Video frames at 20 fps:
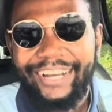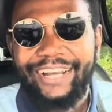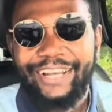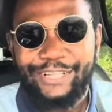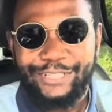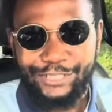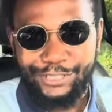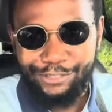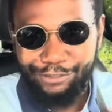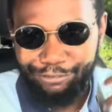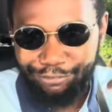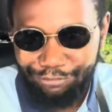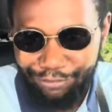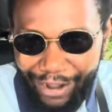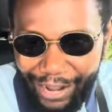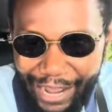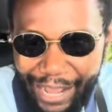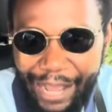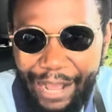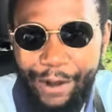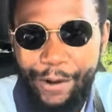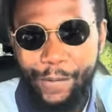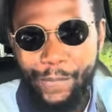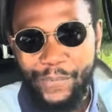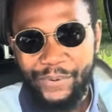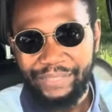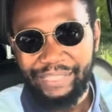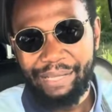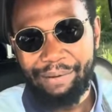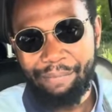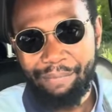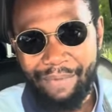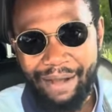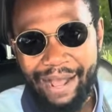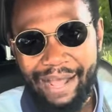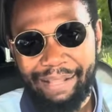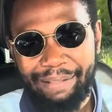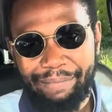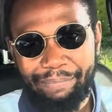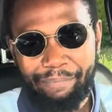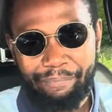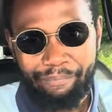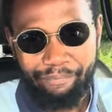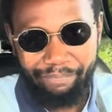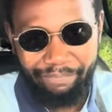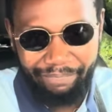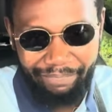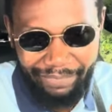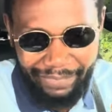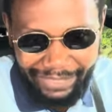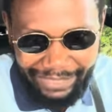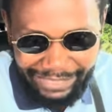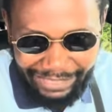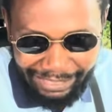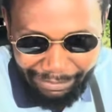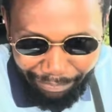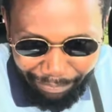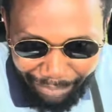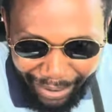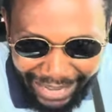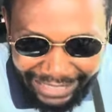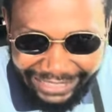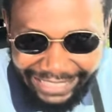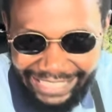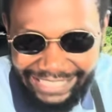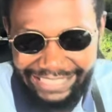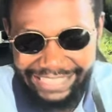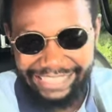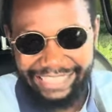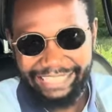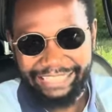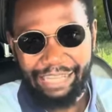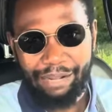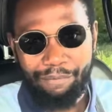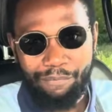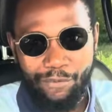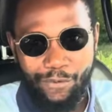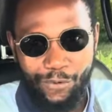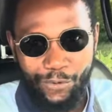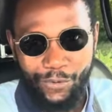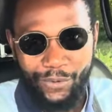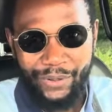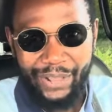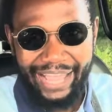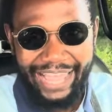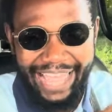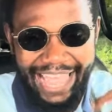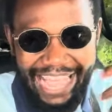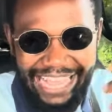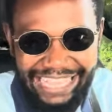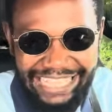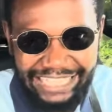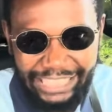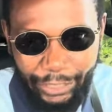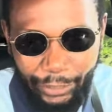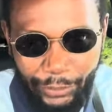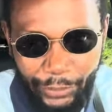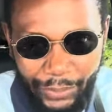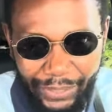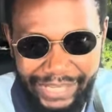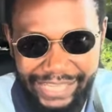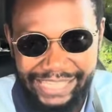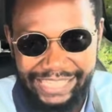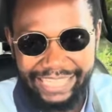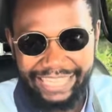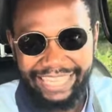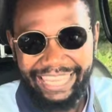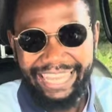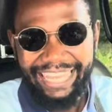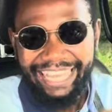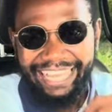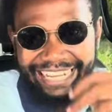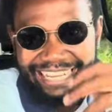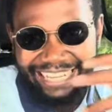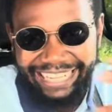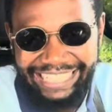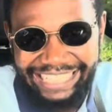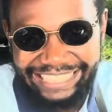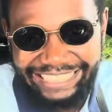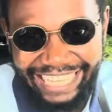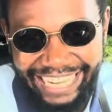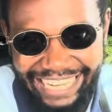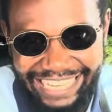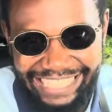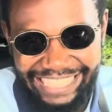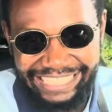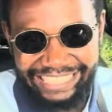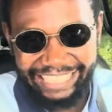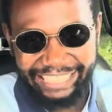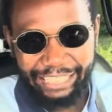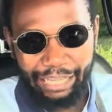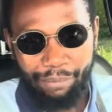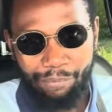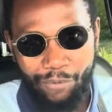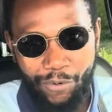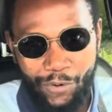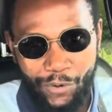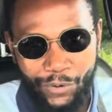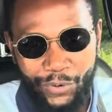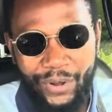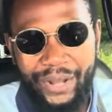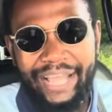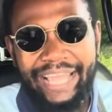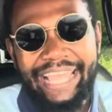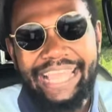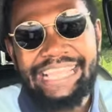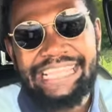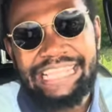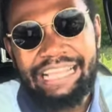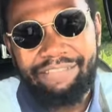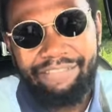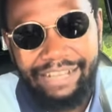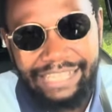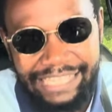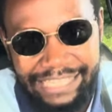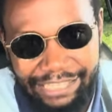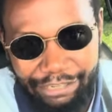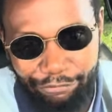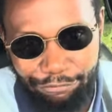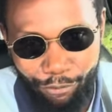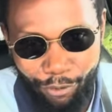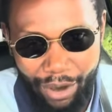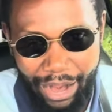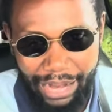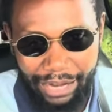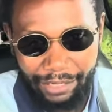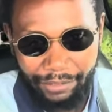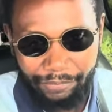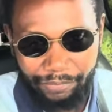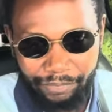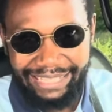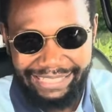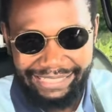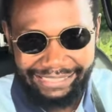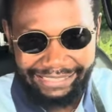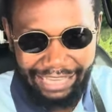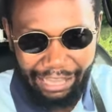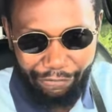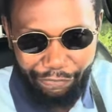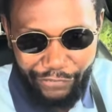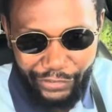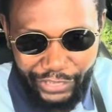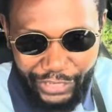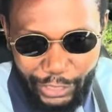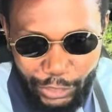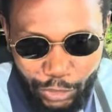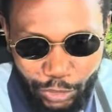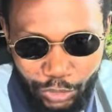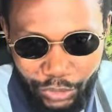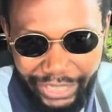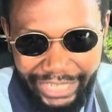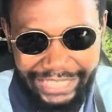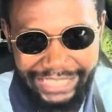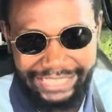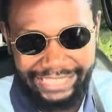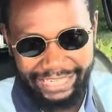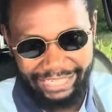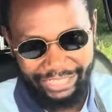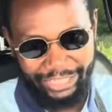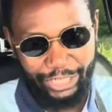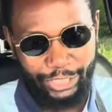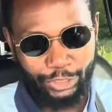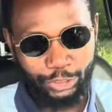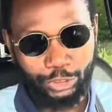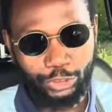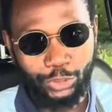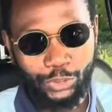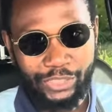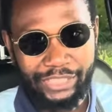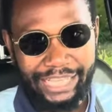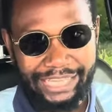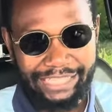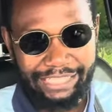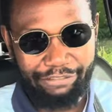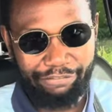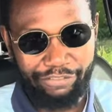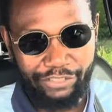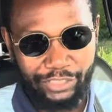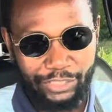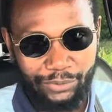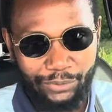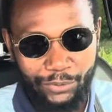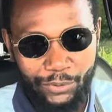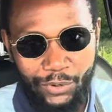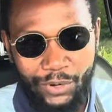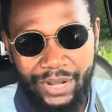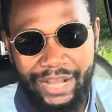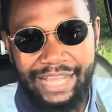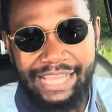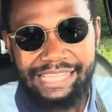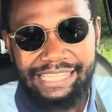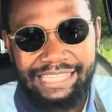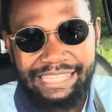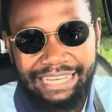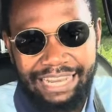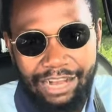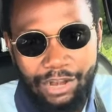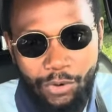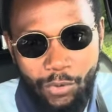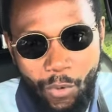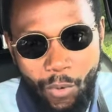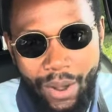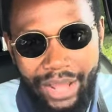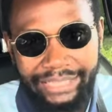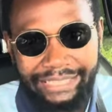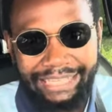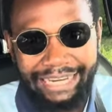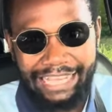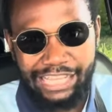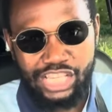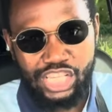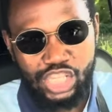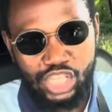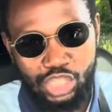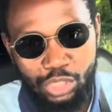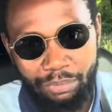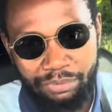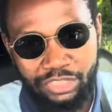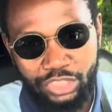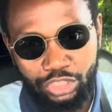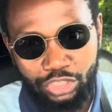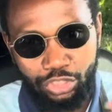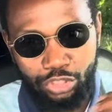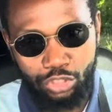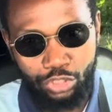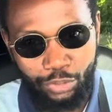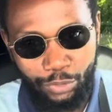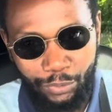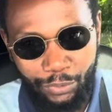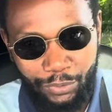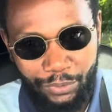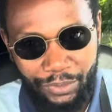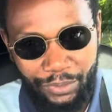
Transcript: tu vas au bout des mains partager cet amour, extérioriser, cristalliser cet amour, et ça va se voir j'ai envie que tu retiennes une chose dans cette vidéo, c'est la loi de la substitution.